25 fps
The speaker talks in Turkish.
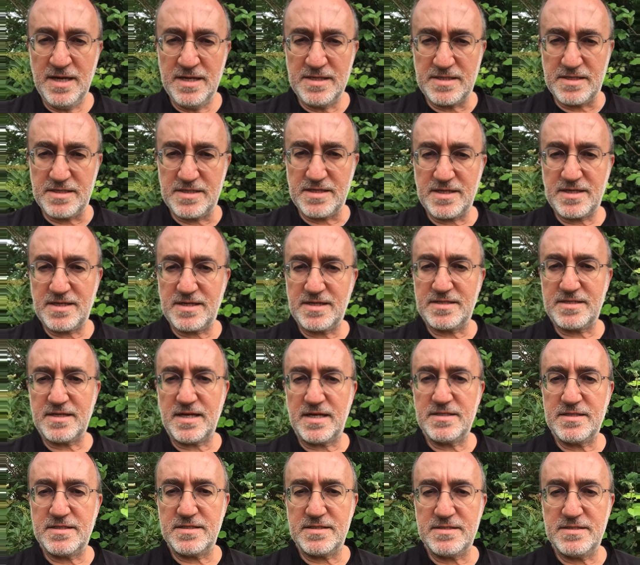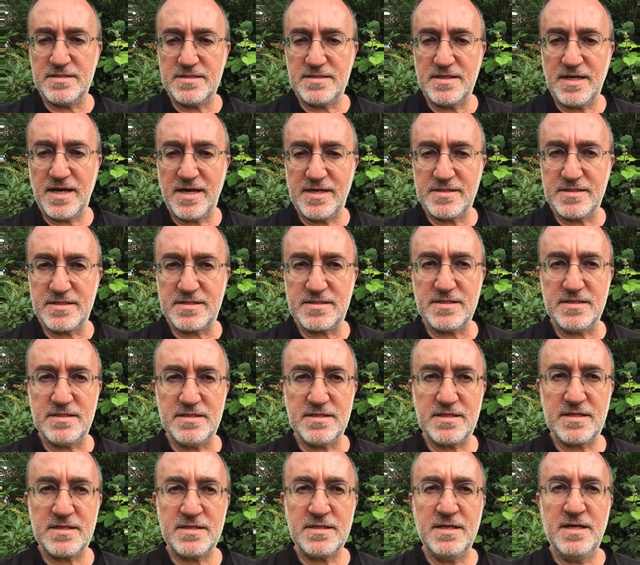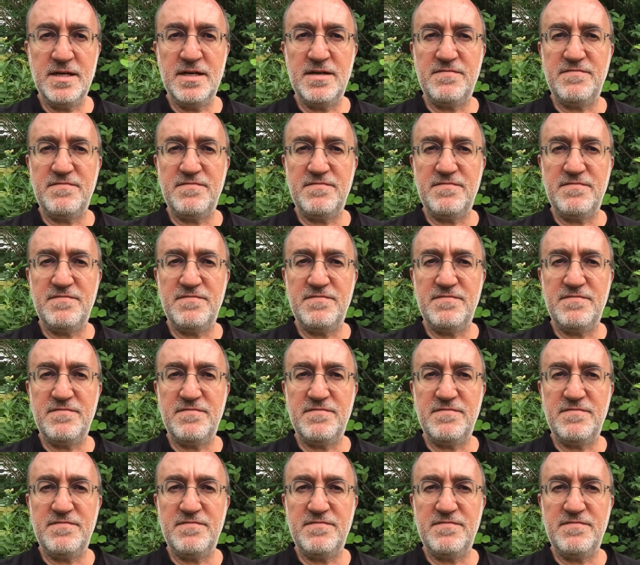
Size kazandırdığı dayanıklılık